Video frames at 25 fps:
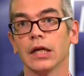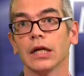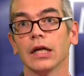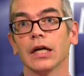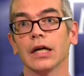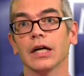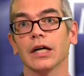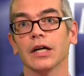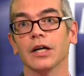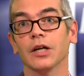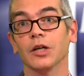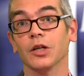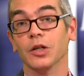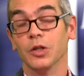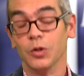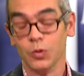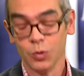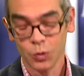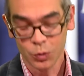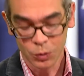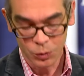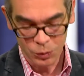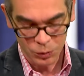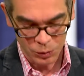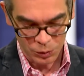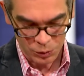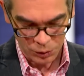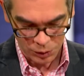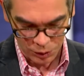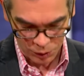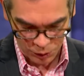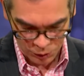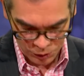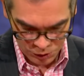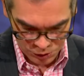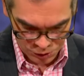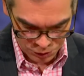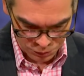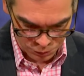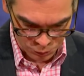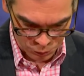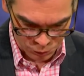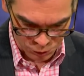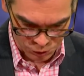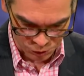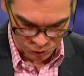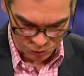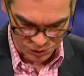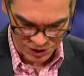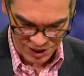Euh, nous recevons
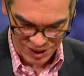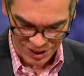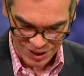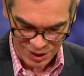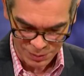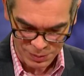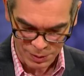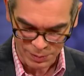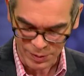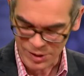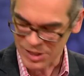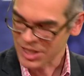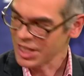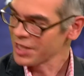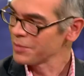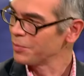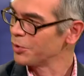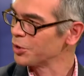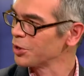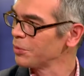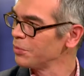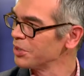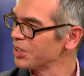aujourd'hui avec l'abbé Pagès. Bonjour,